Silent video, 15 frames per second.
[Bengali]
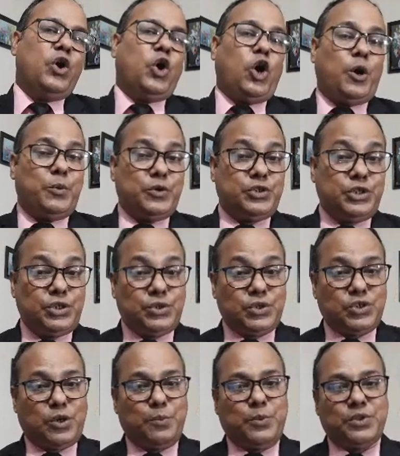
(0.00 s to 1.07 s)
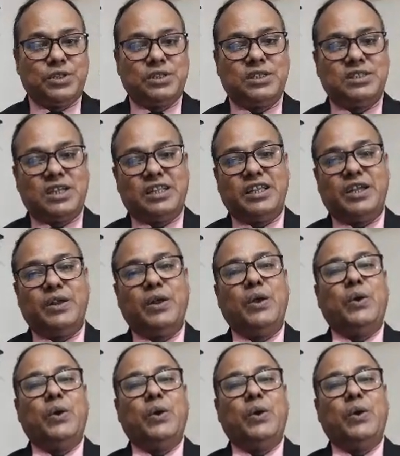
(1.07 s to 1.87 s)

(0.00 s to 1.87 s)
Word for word: জন্য অ্যাফিডেভিট করতে হয়